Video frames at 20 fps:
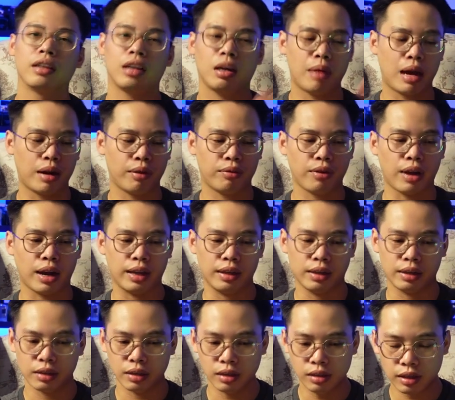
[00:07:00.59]
Các bạn phải
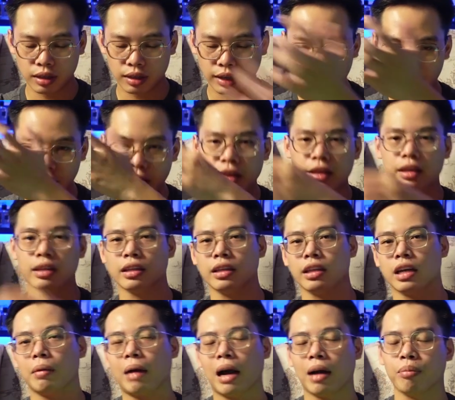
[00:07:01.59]
đưa tay lên
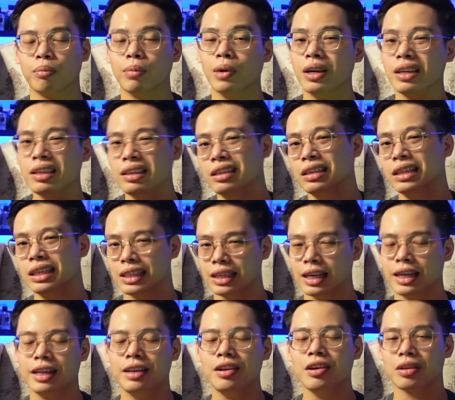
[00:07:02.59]
thì các bạn mới ngửi
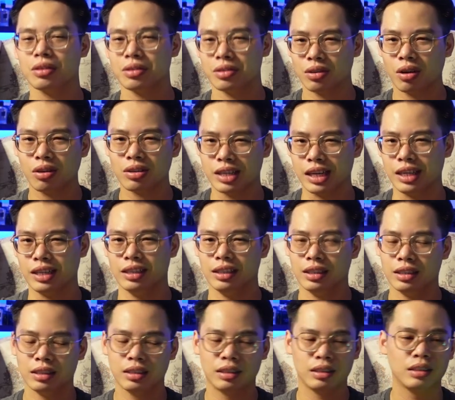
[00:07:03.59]
thấy được rõ rệt
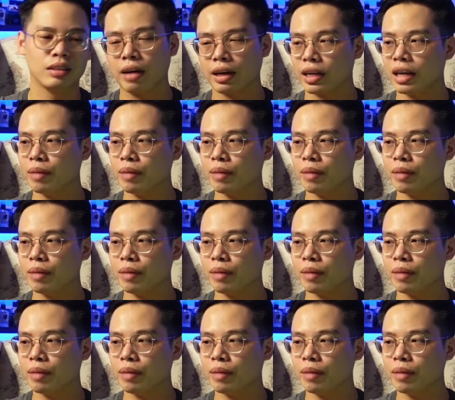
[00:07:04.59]
và